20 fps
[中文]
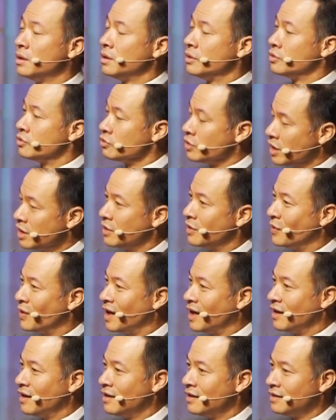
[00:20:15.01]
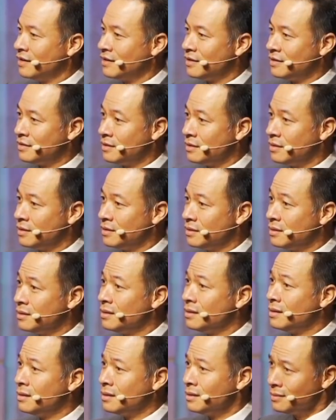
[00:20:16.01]
主耶和华，
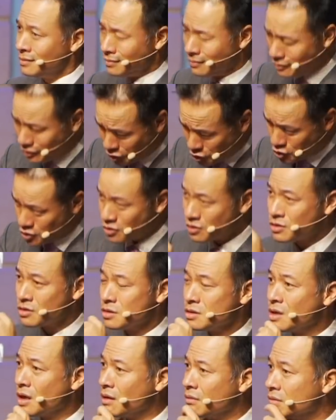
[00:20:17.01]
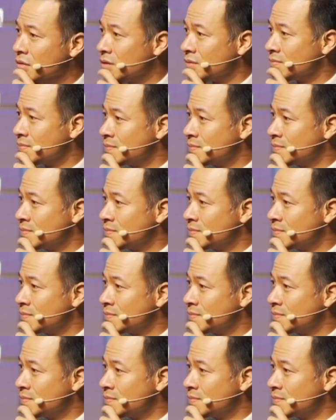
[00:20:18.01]
你是知道的，